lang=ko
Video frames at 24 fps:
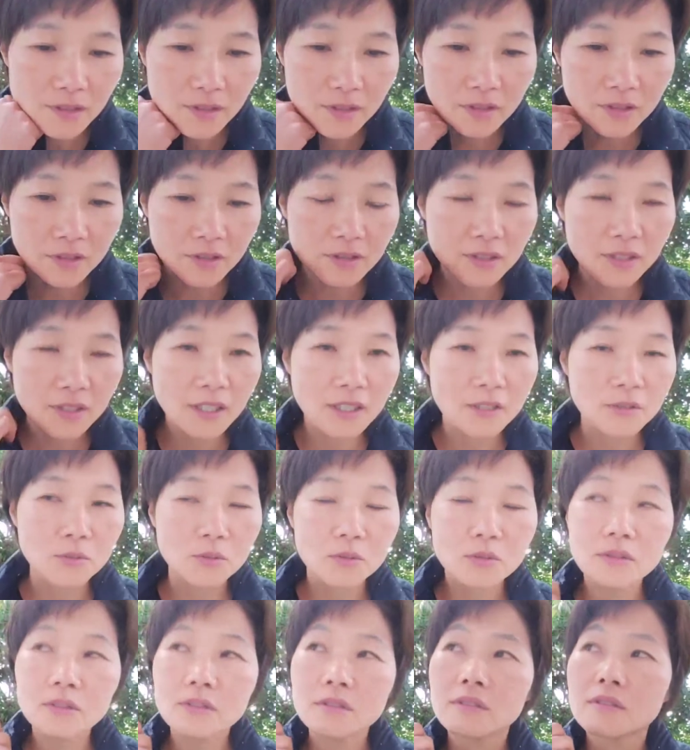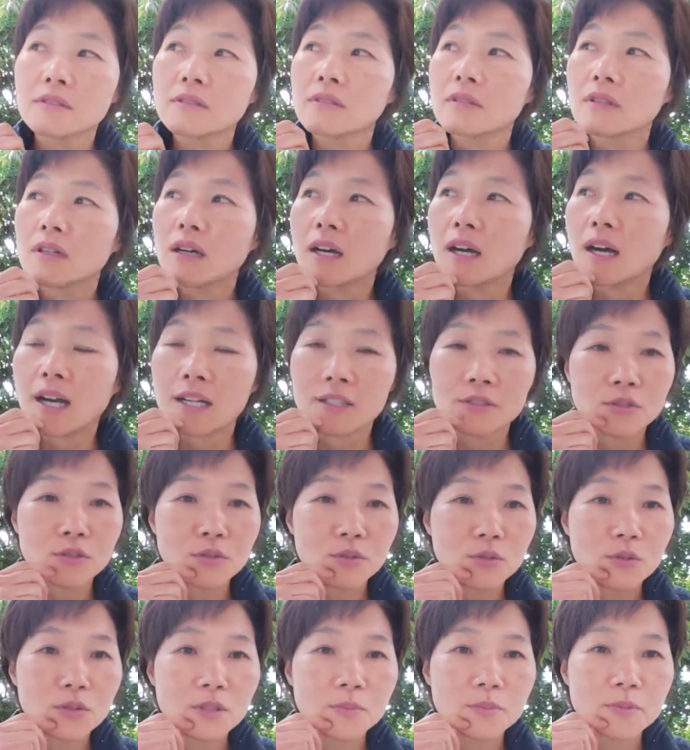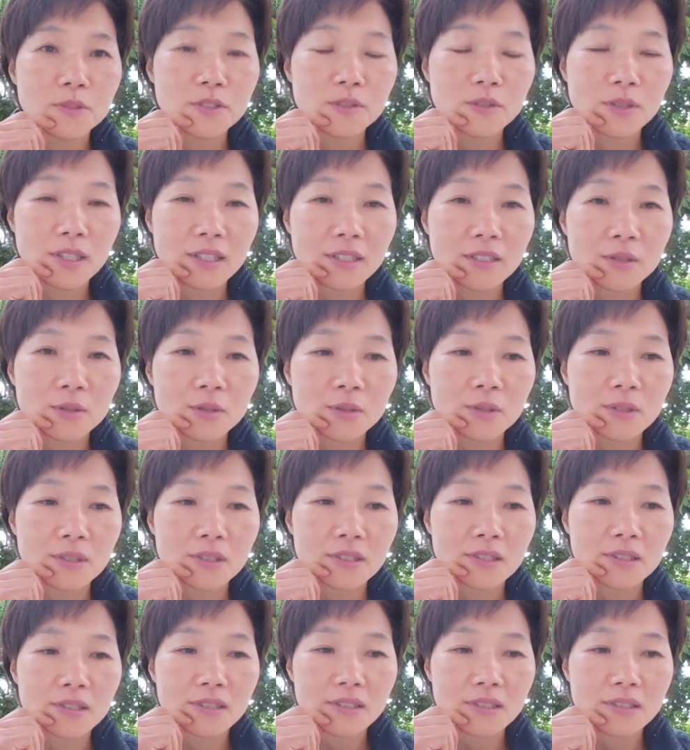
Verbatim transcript: 그렇다고 안 죽고 싶지도 않고